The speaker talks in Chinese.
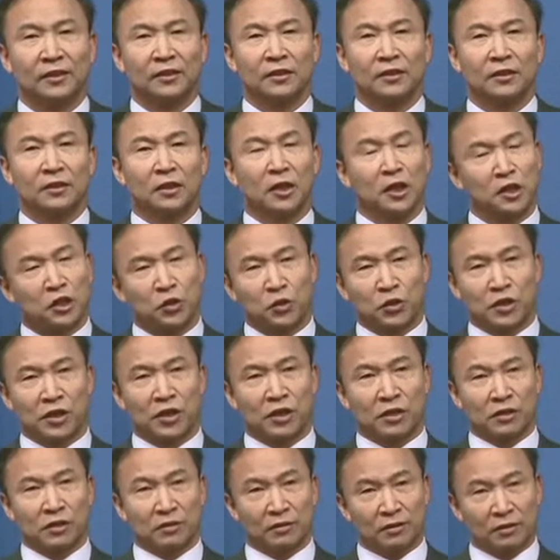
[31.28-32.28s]
那就
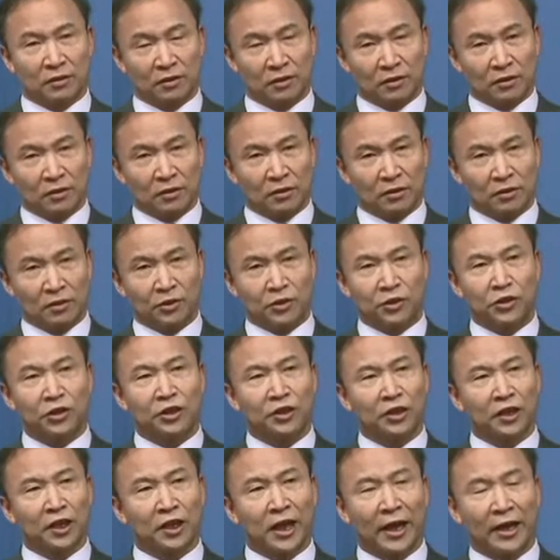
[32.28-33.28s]
是
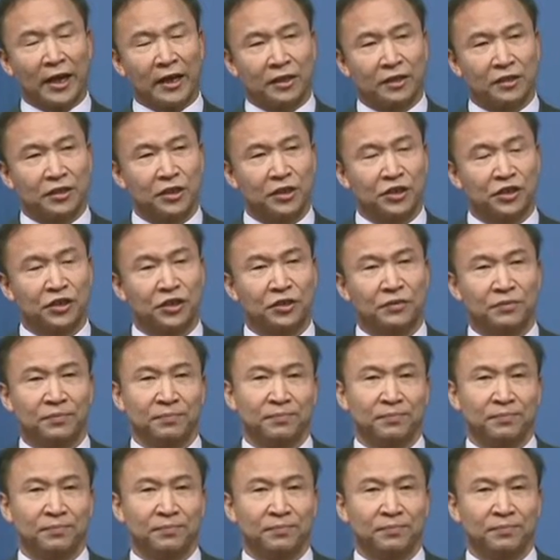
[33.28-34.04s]
敬爱之心。